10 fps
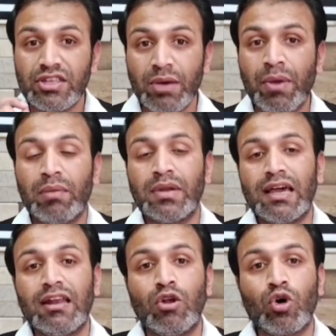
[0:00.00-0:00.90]
ये मामला
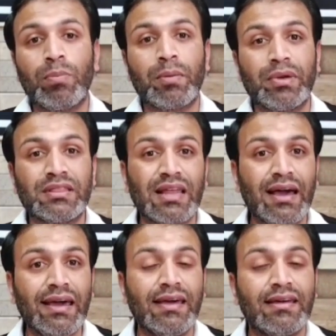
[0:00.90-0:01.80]
इन लोगों पर बनता
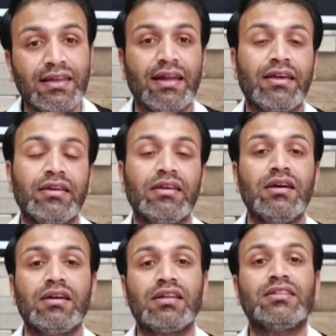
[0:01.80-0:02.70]
है या नहीं
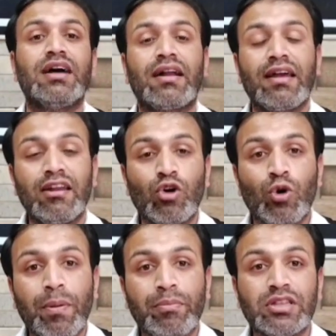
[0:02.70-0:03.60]
ये धारा इन
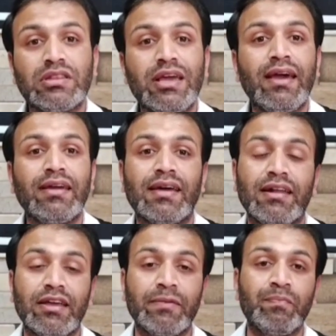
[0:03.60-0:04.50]
लोगों पर बनती है या
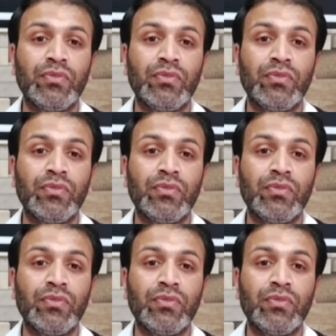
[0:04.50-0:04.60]
नहीं